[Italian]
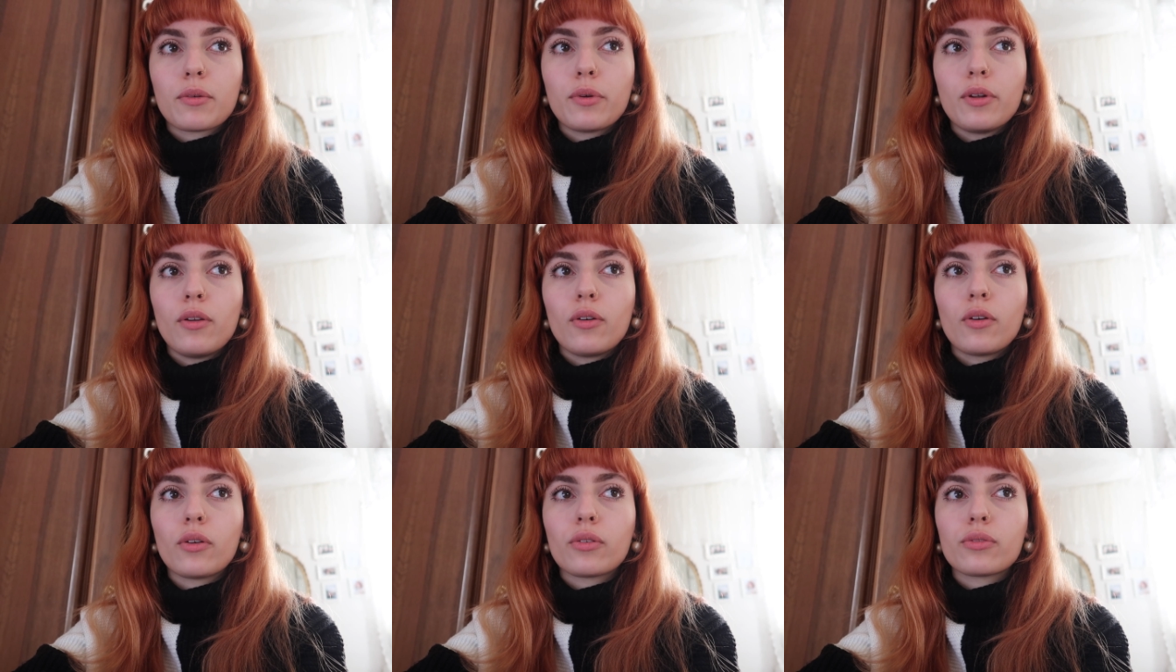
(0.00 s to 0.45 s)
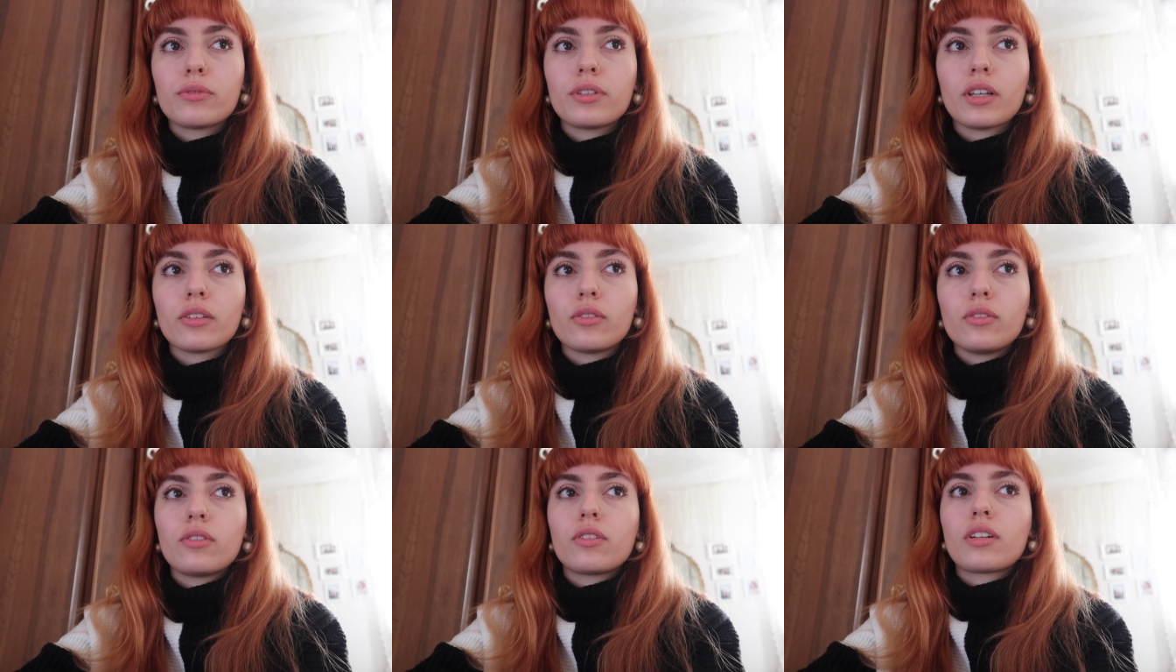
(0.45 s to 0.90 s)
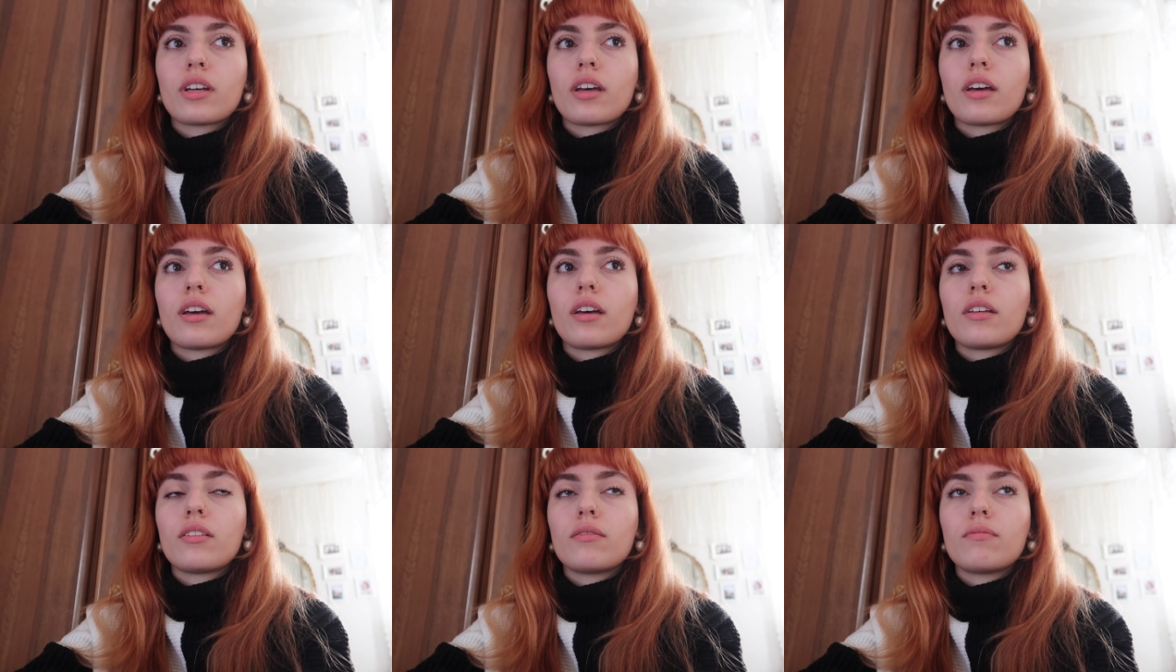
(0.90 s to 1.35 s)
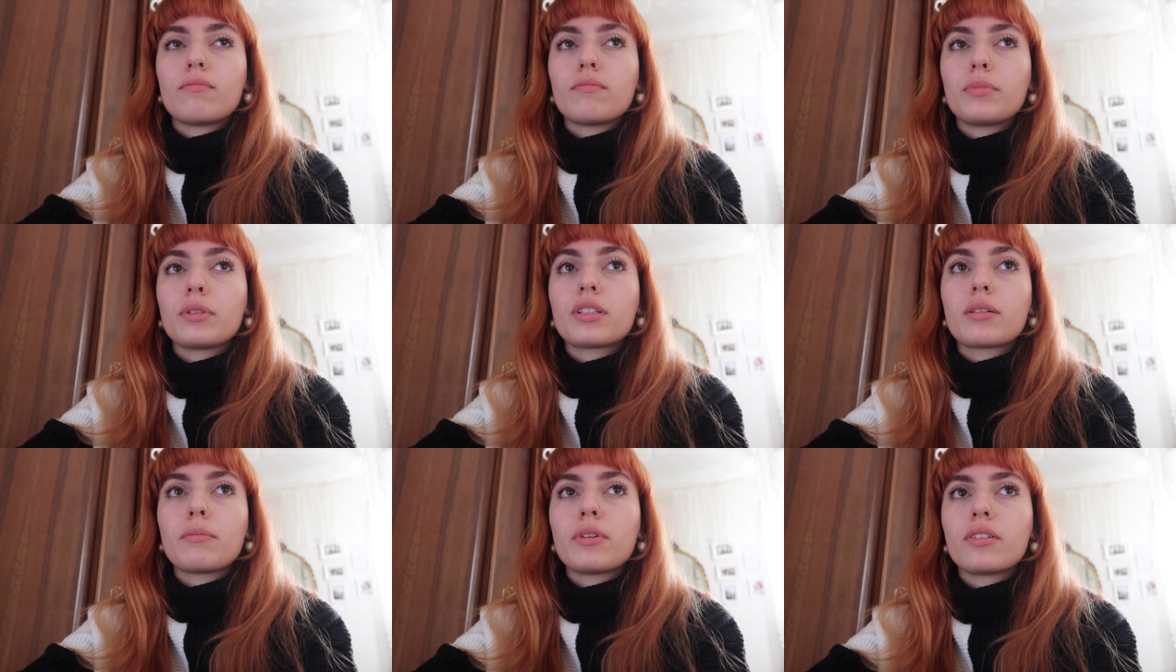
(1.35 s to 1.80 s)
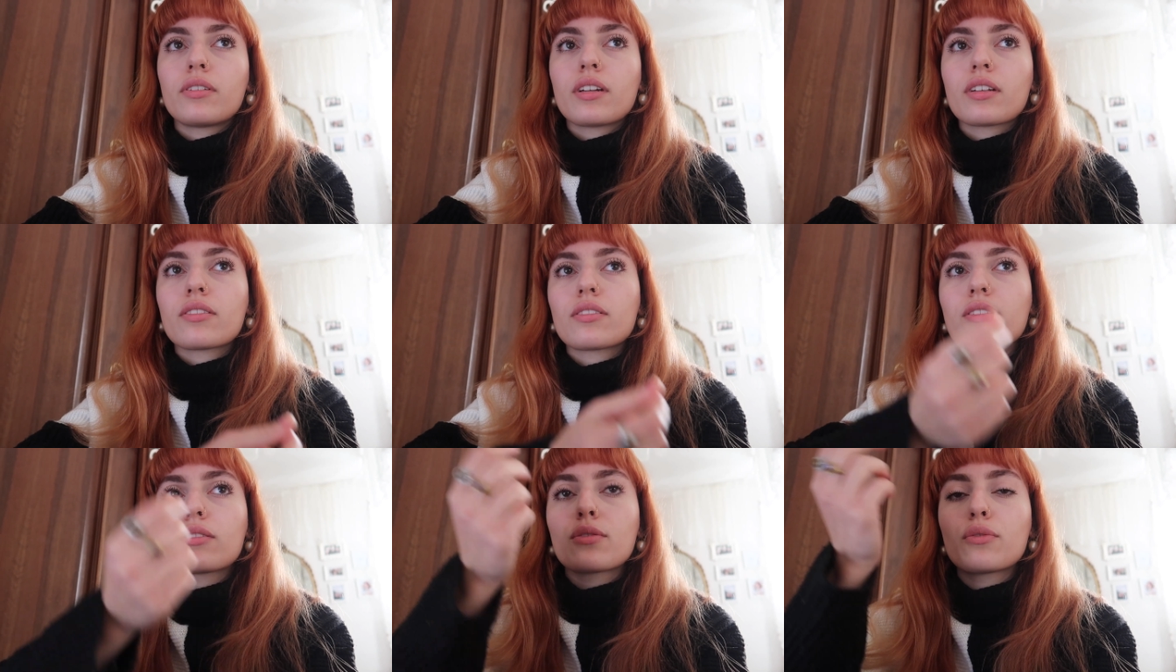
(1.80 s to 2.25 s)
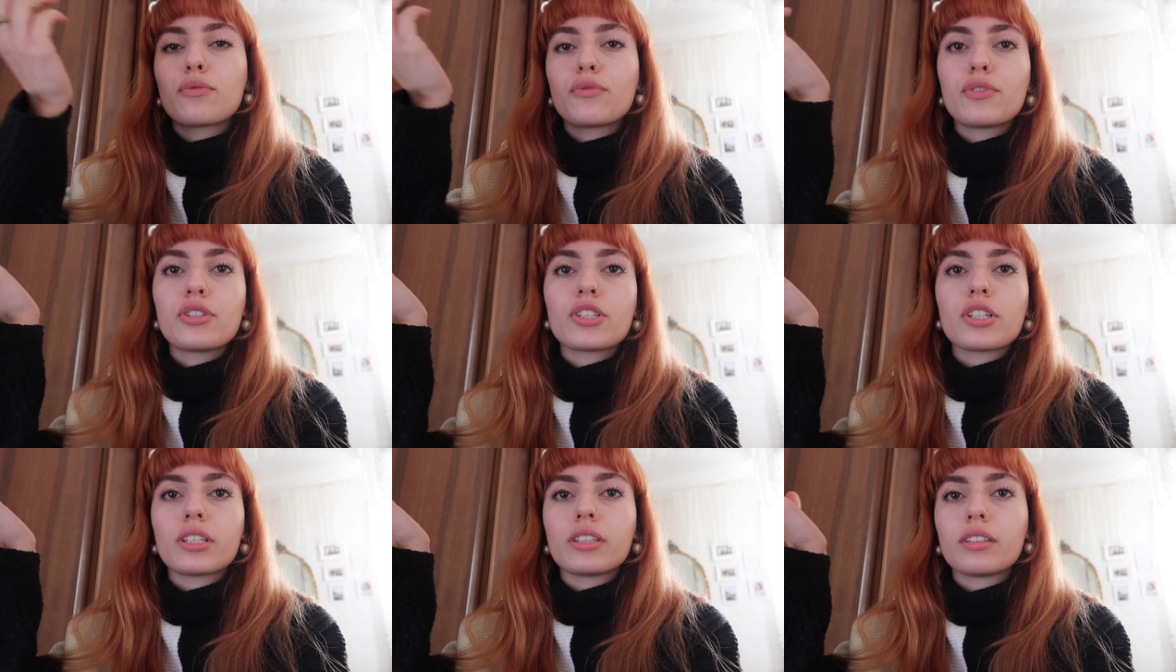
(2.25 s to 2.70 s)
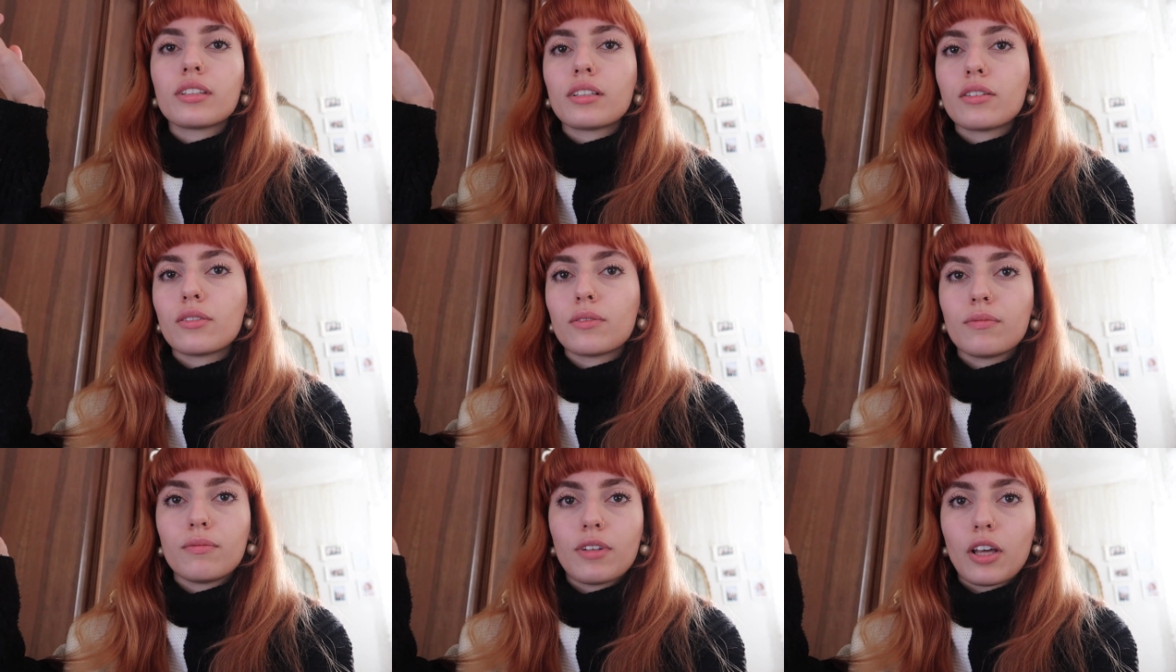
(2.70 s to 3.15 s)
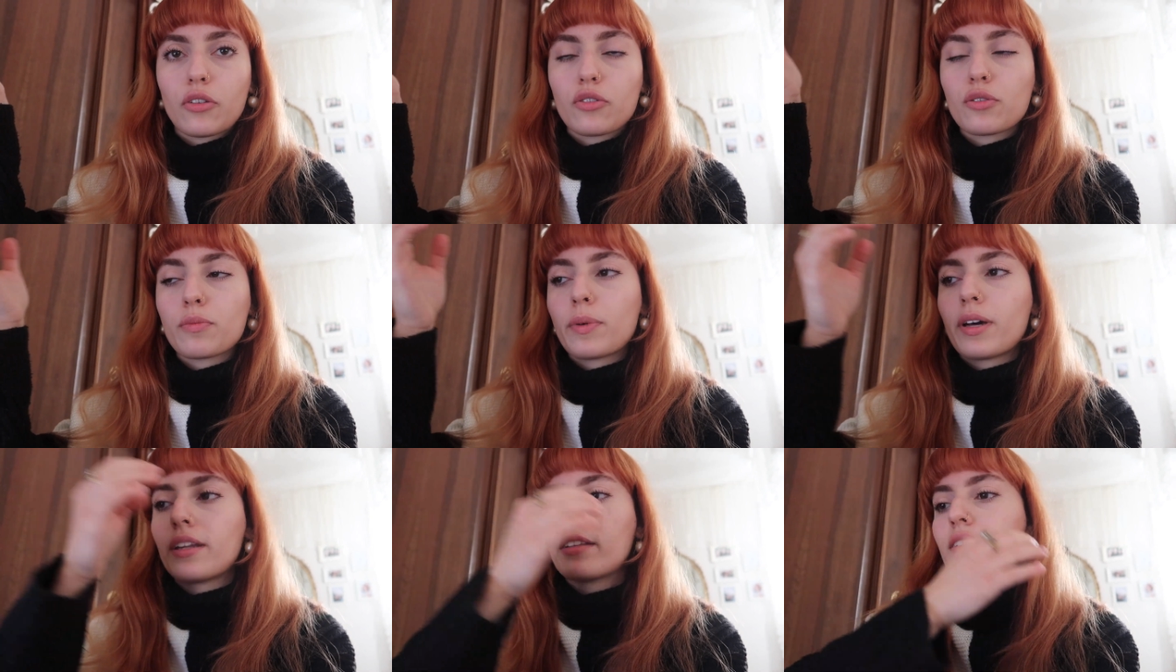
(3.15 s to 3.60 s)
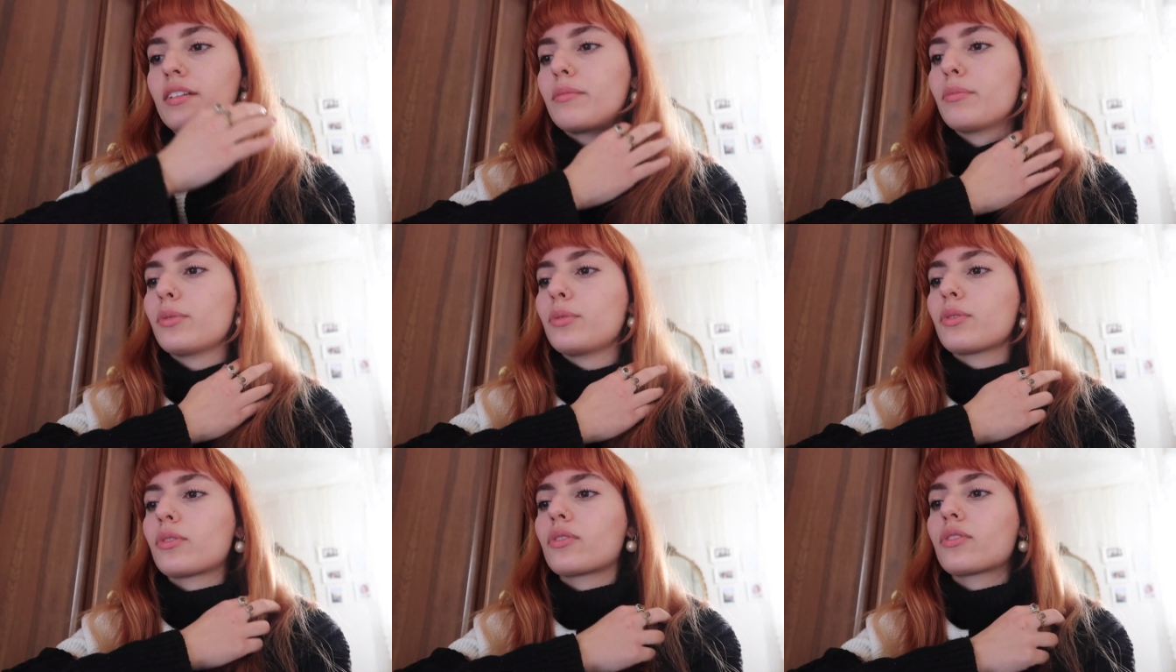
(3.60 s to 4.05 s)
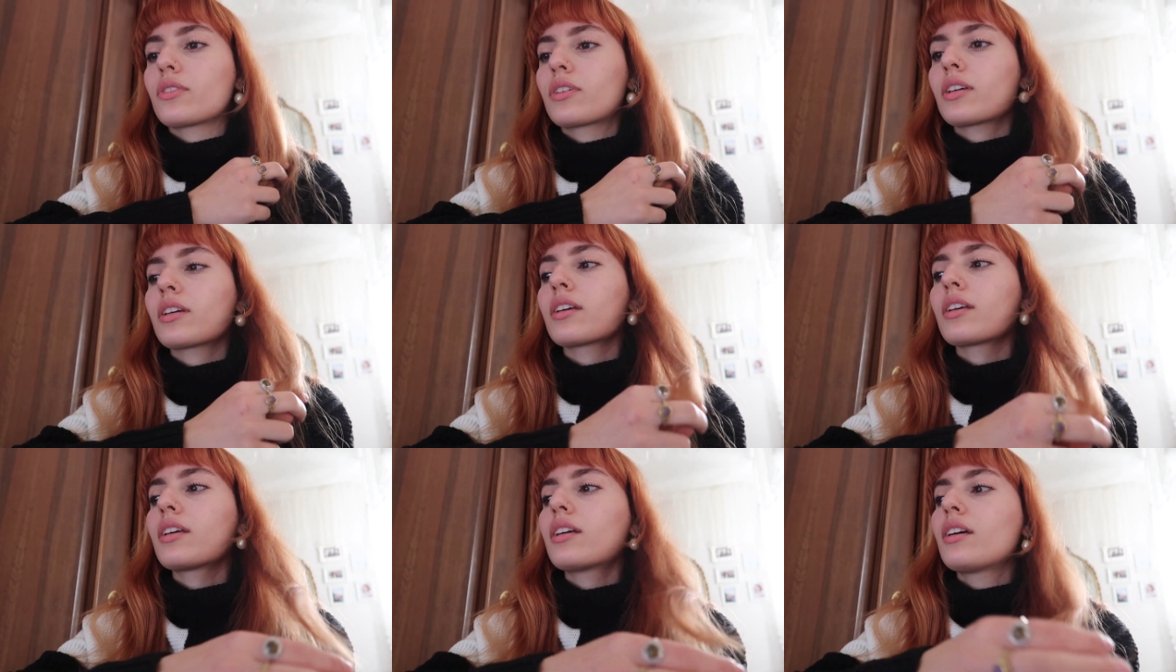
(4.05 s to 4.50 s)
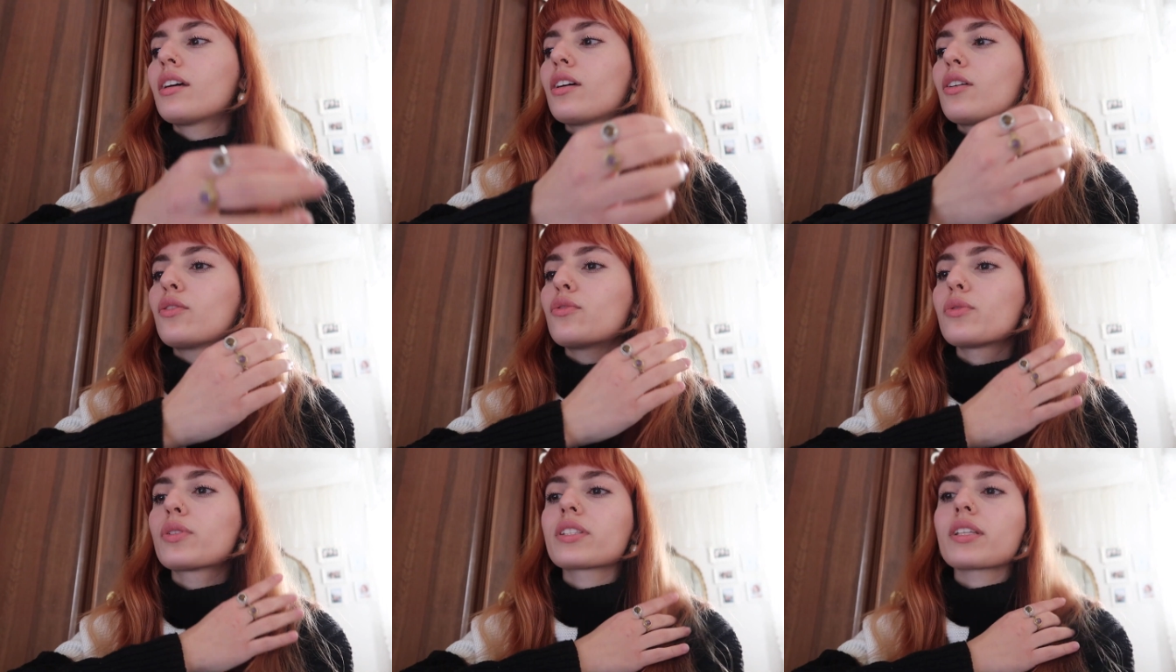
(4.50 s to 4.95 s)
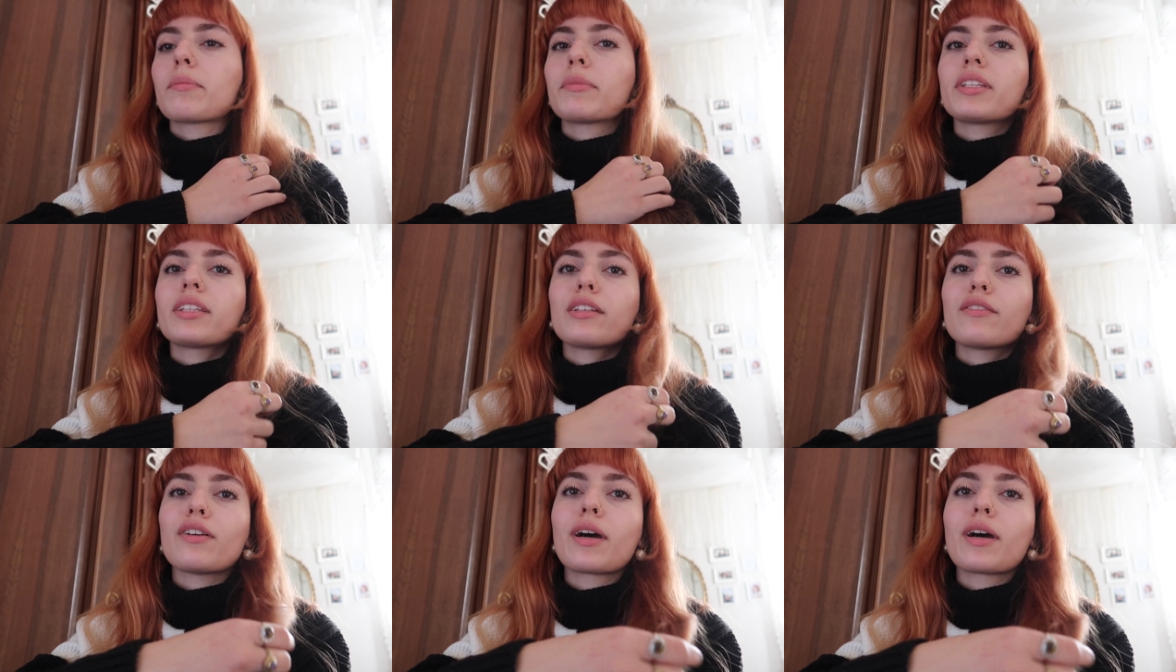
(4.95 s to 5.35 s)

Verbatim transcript: quello che ho studiato non è, potrebbe non essere sufficiente, lo lascio perdere piuttosto che giustamente